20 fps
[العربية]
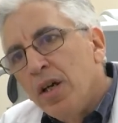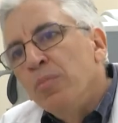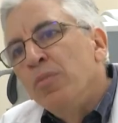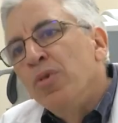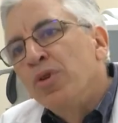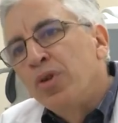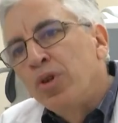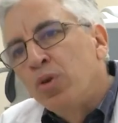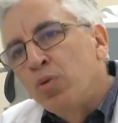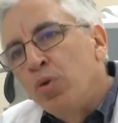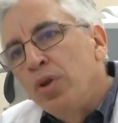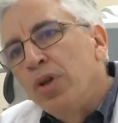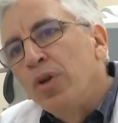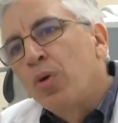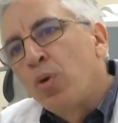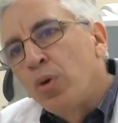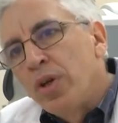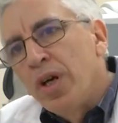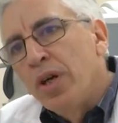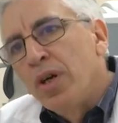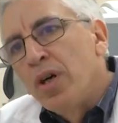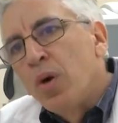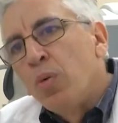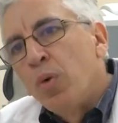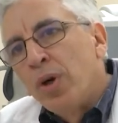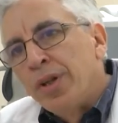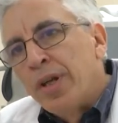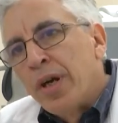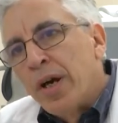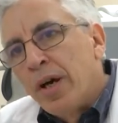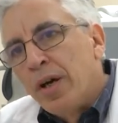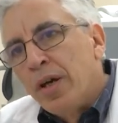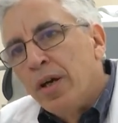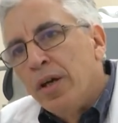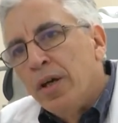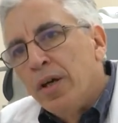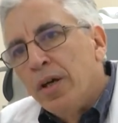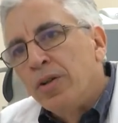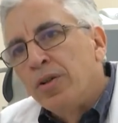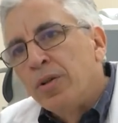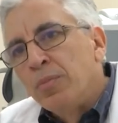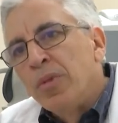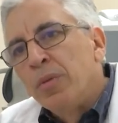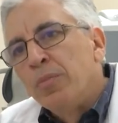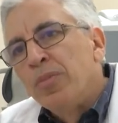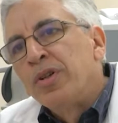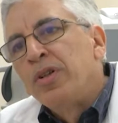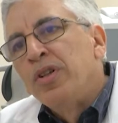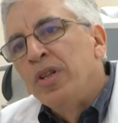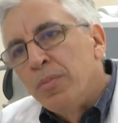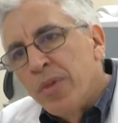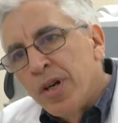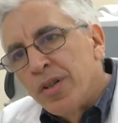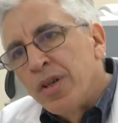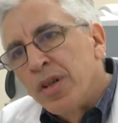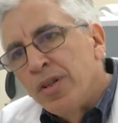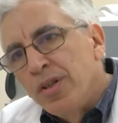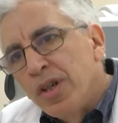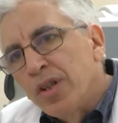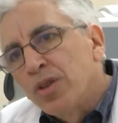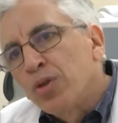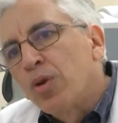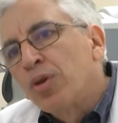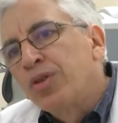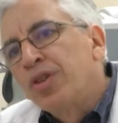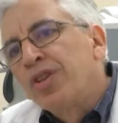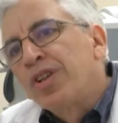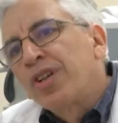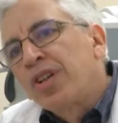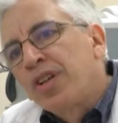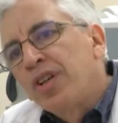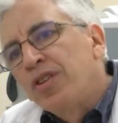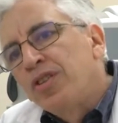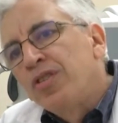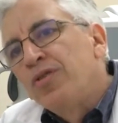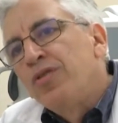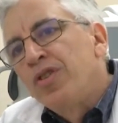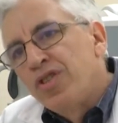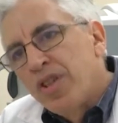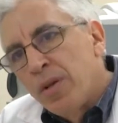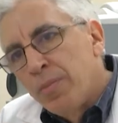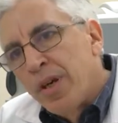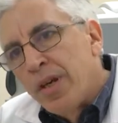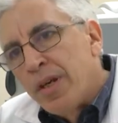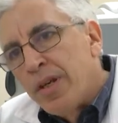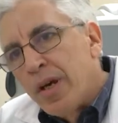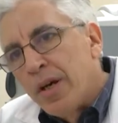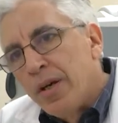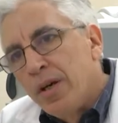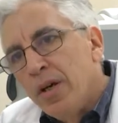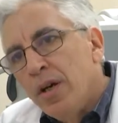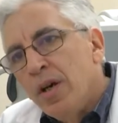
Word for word: باش تولي الرؤيه واضحه تسمى باش ليماج هذيك تروح تتركز في الشبكيه